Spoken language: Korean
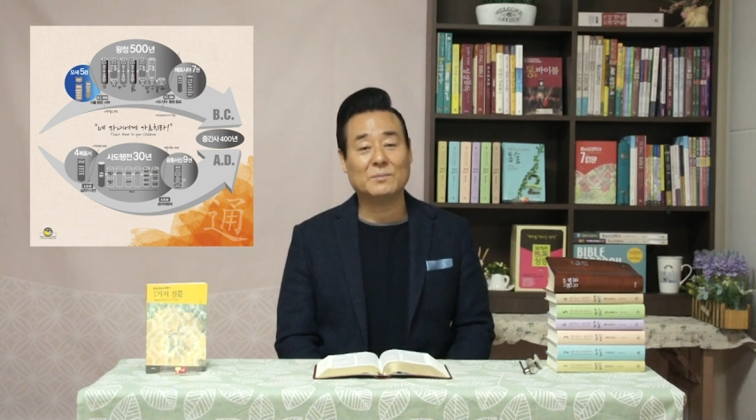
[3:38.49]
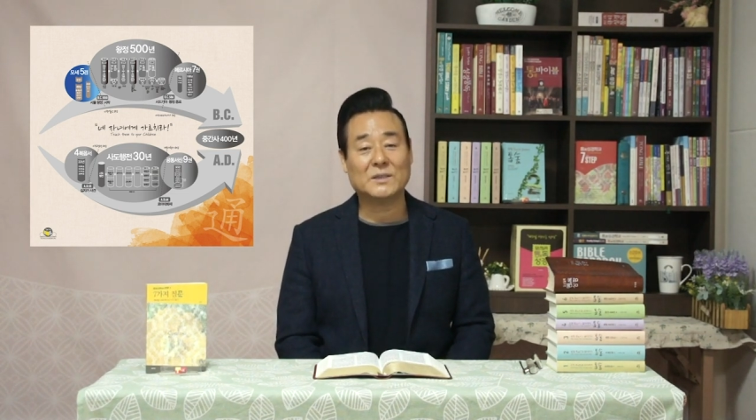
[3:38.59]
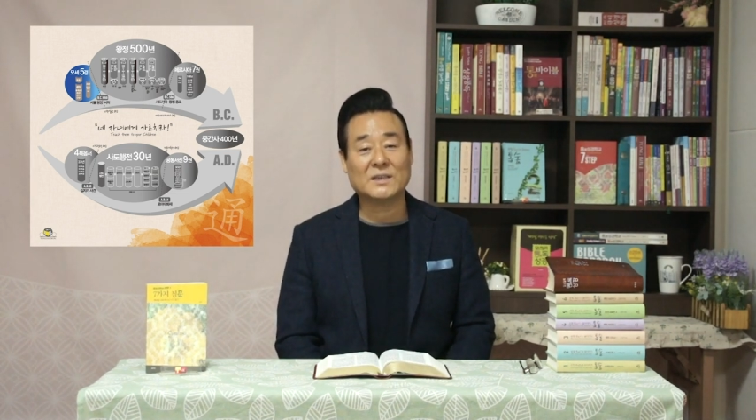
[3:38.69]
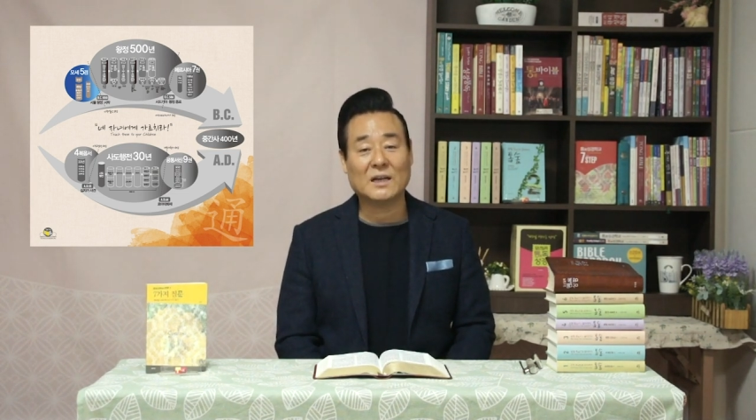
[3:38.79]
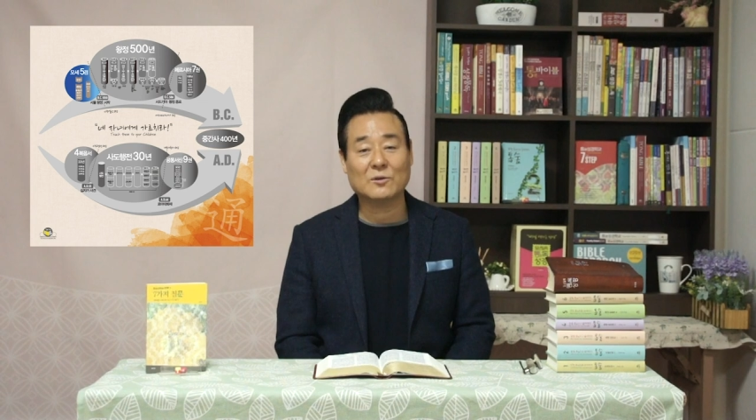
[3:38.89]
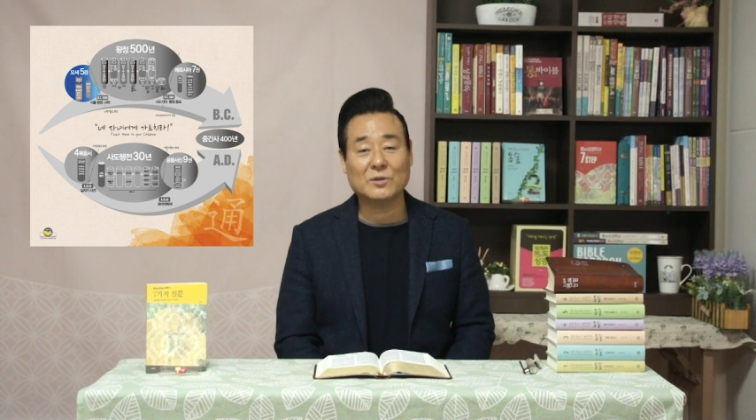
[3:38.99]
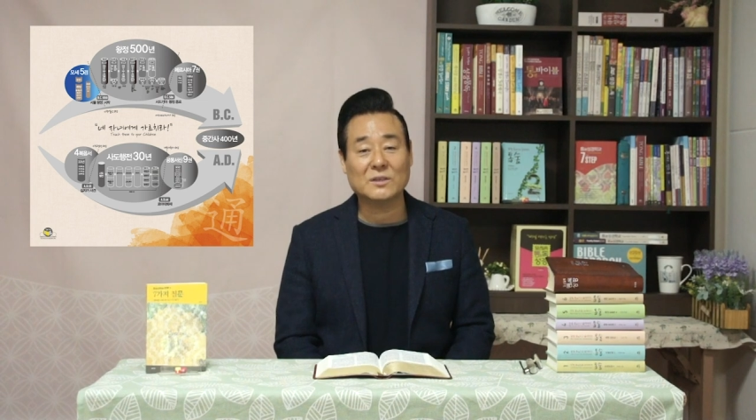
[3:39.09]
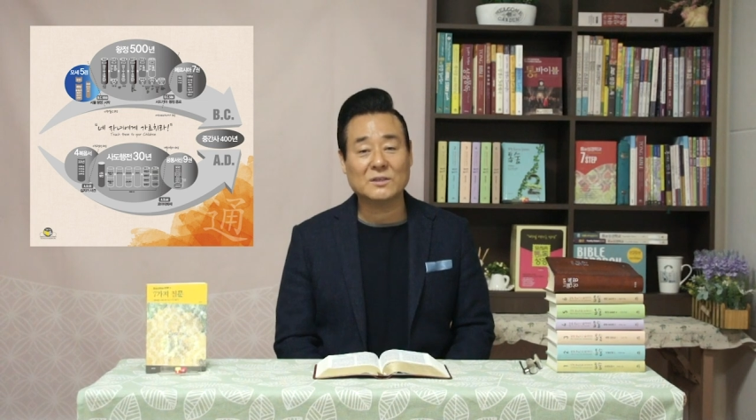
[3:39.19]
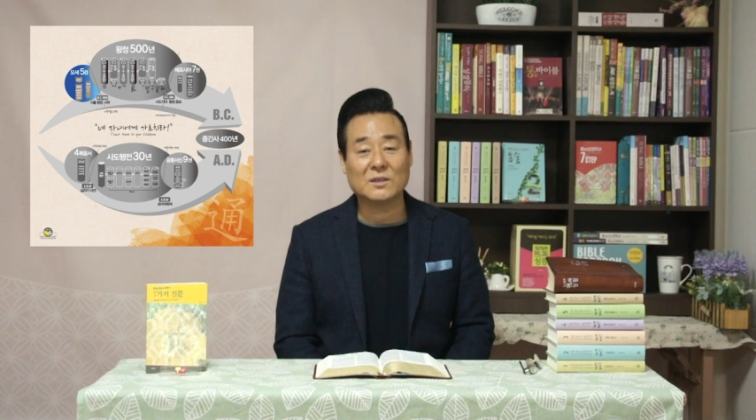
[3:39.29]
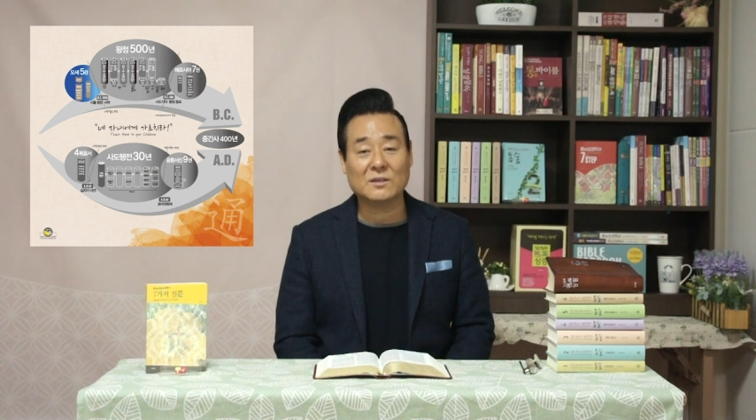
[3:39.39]
이미 살고
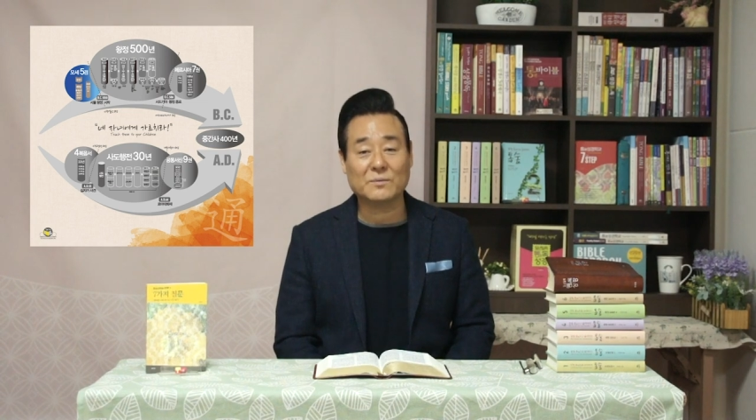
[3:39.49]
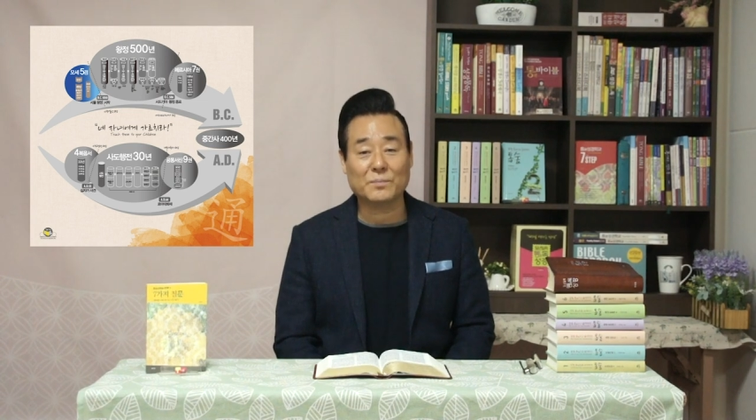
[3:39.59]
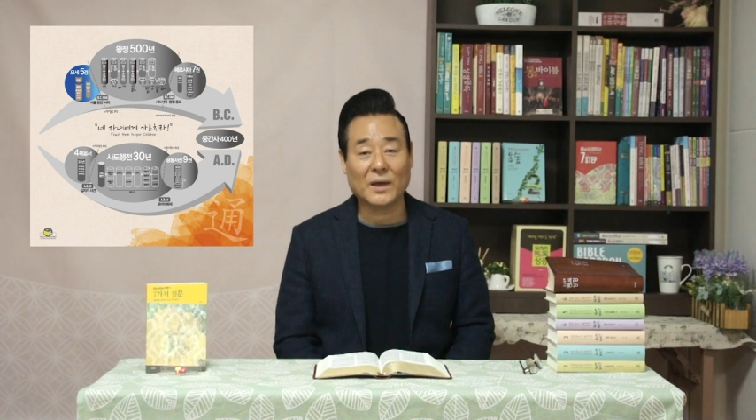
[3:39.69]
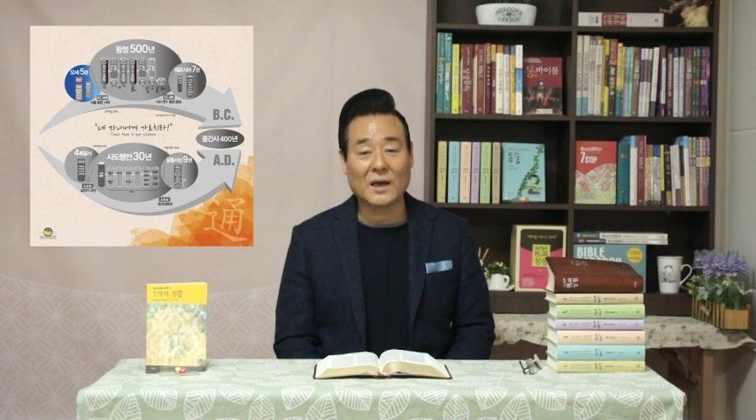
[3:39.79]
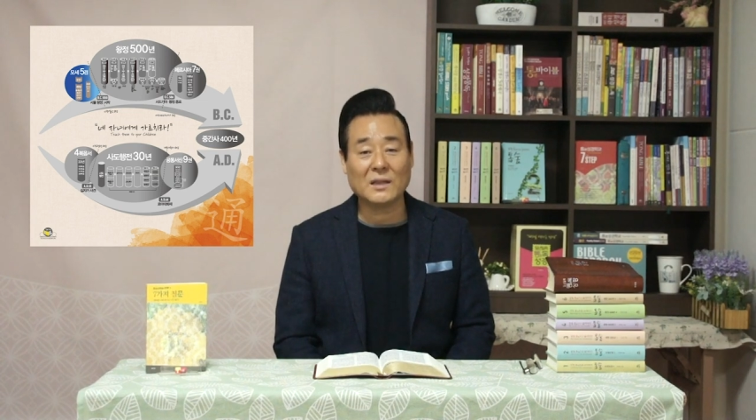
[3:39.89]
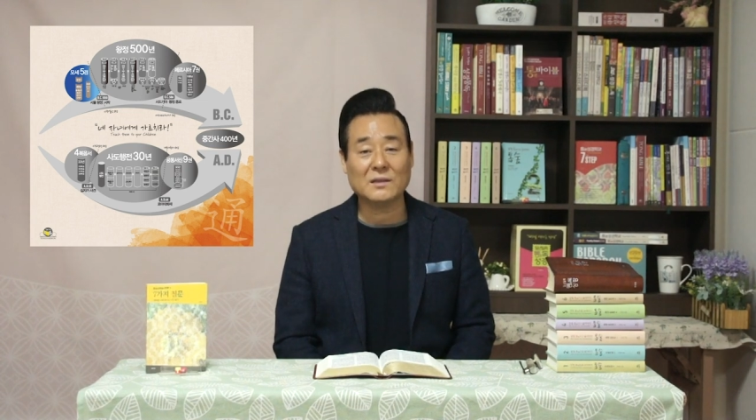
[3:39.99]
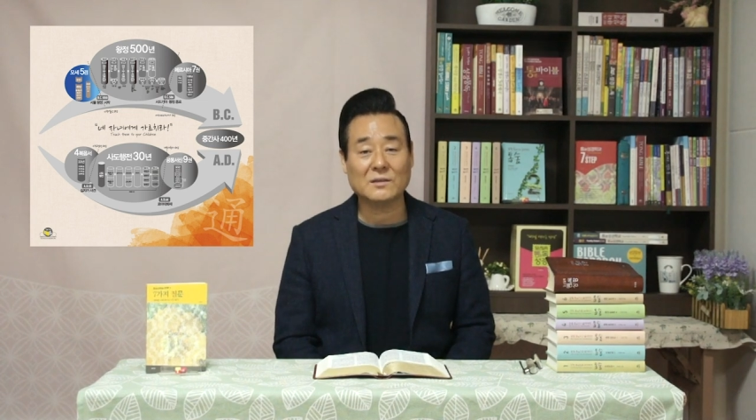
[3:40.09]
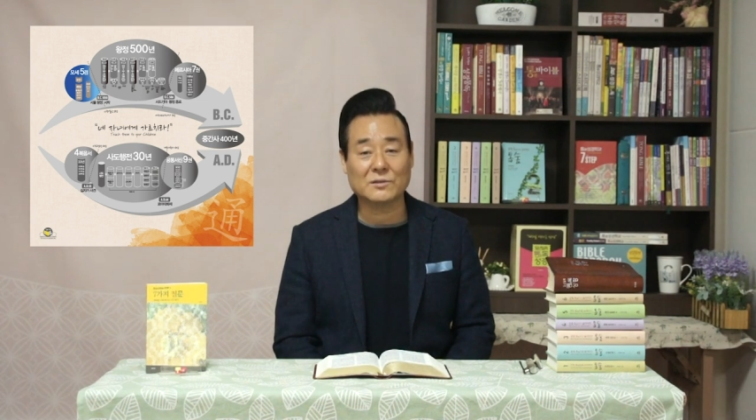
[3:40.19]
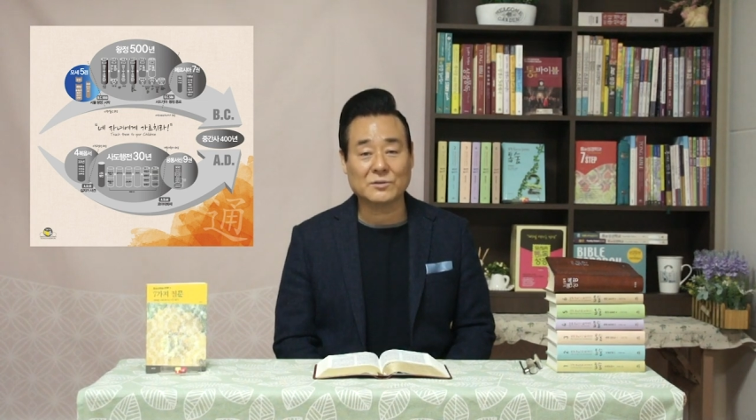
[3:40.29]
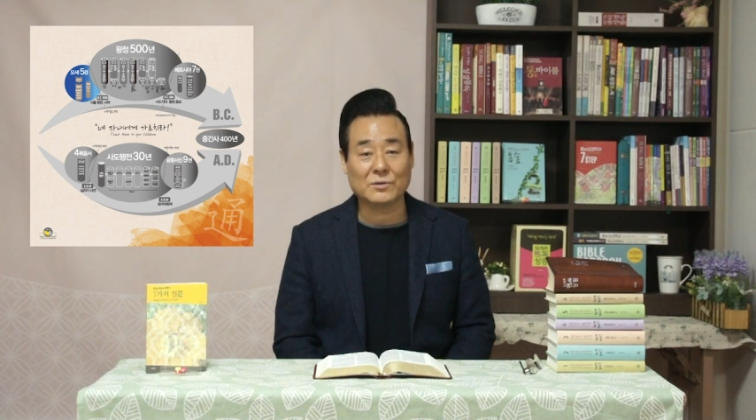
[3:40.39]
있는 성을
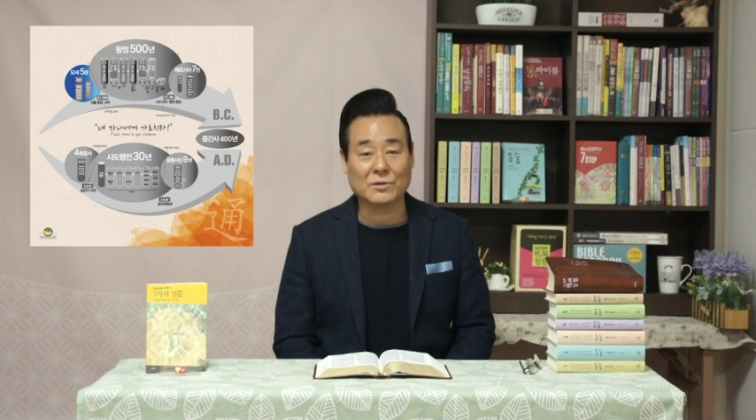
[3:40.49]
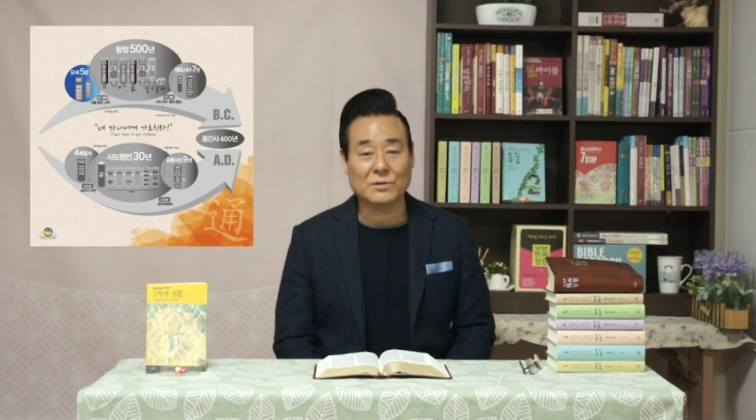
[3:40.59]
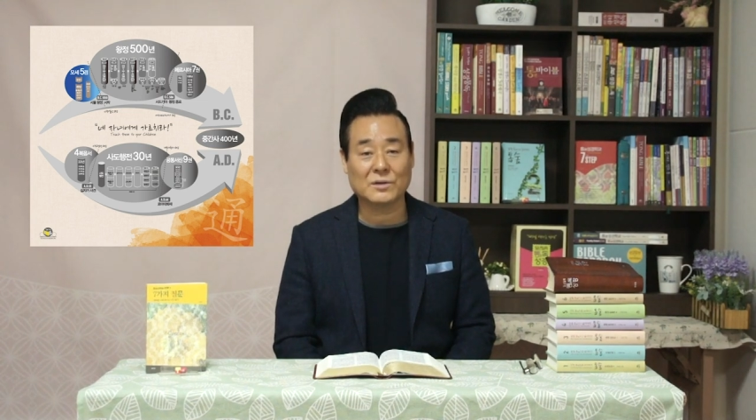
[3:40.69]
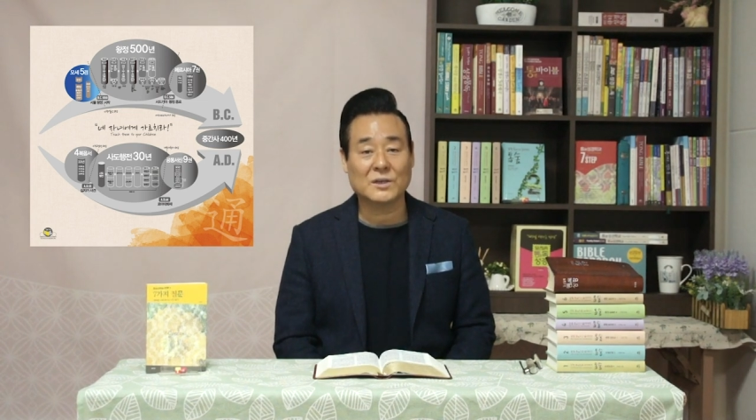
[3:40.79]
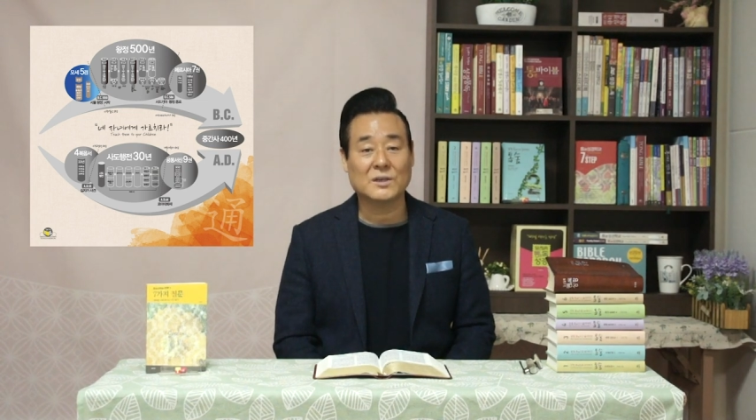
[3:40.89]
빼앗는 것으로